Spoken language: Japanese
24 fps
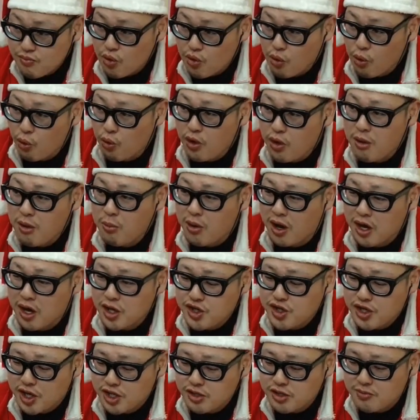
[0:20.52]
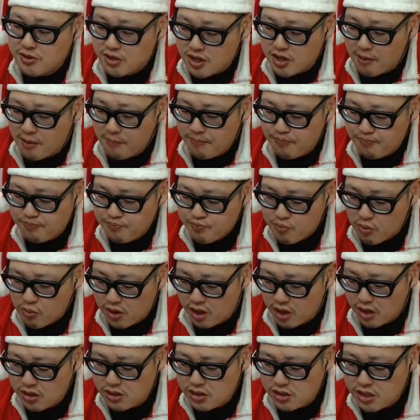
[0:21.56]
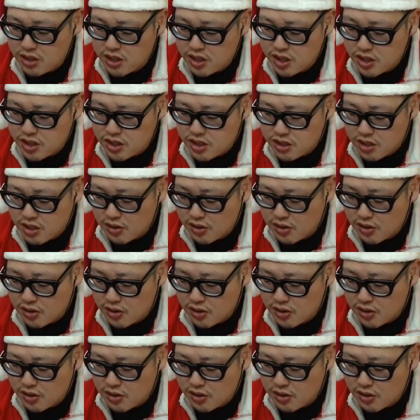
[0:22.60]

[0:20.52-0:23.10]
親も配信始めた完全に、